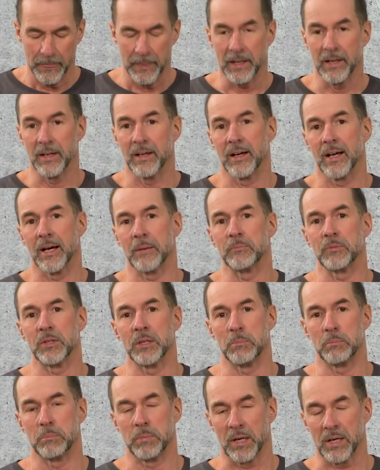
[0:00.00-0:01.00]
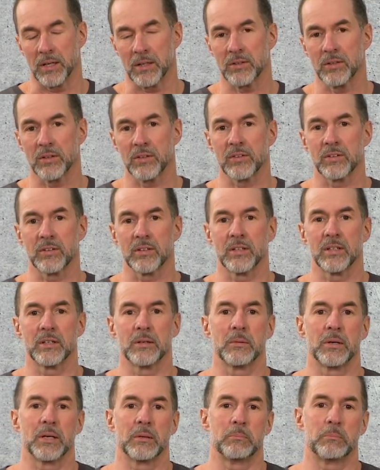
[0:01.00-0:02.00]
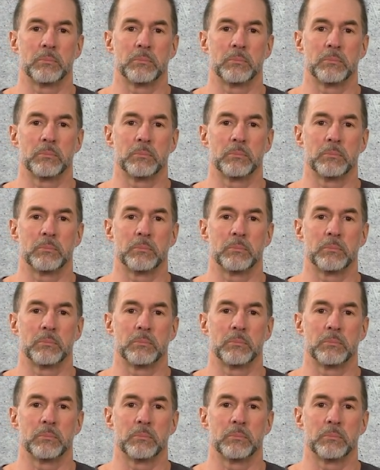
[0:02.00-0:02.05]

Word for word: äh, haben die Barkers äh,